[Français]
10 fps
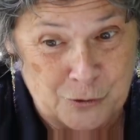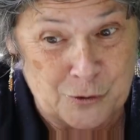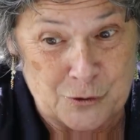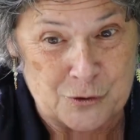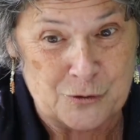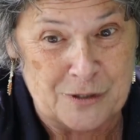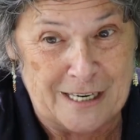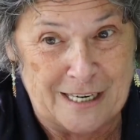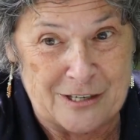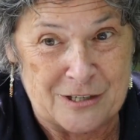je, je
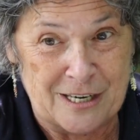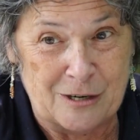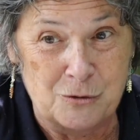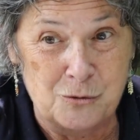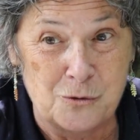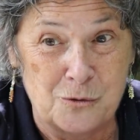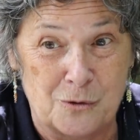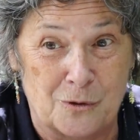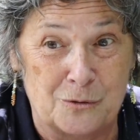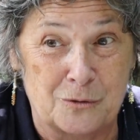n'ai
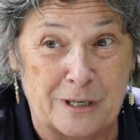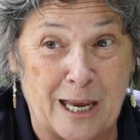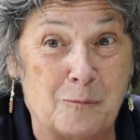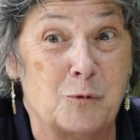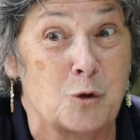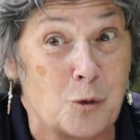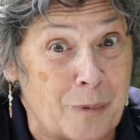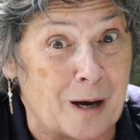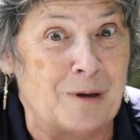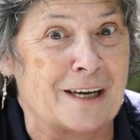connu euh, Durkheim que
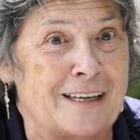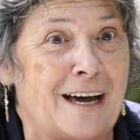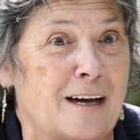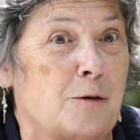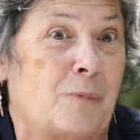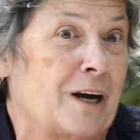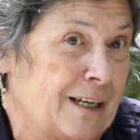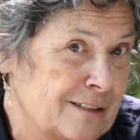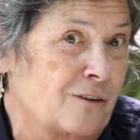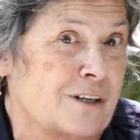par Bernard et par
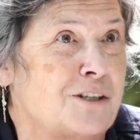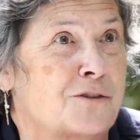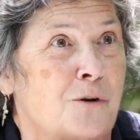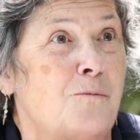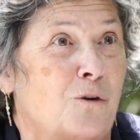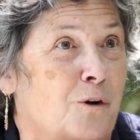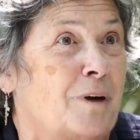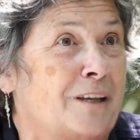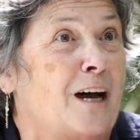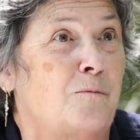les enregistrements que
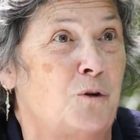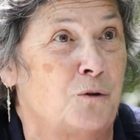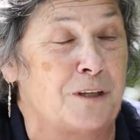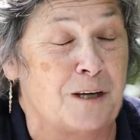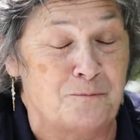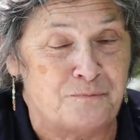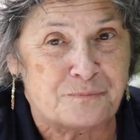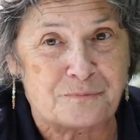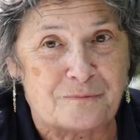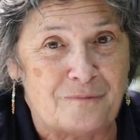Bernard me donnait.
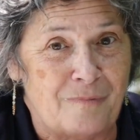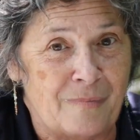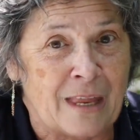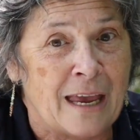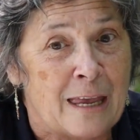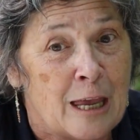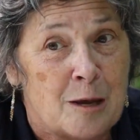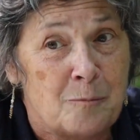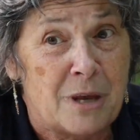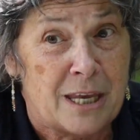
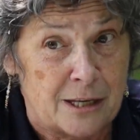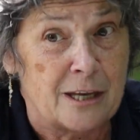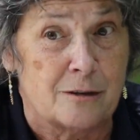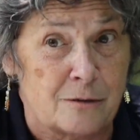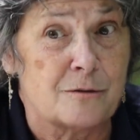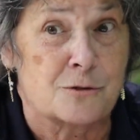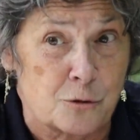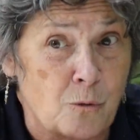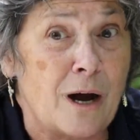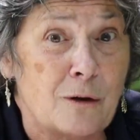Mais euh,
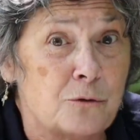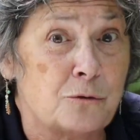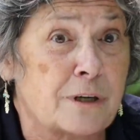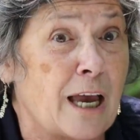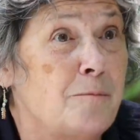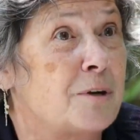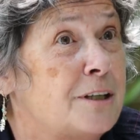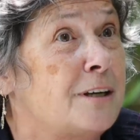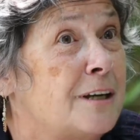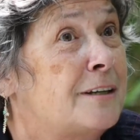je crois que Durkheim
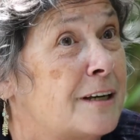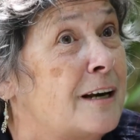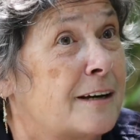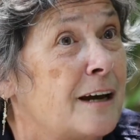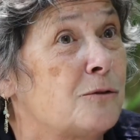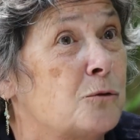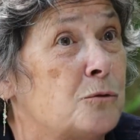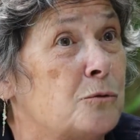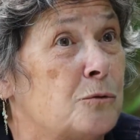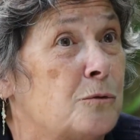était, était quelqu'un de,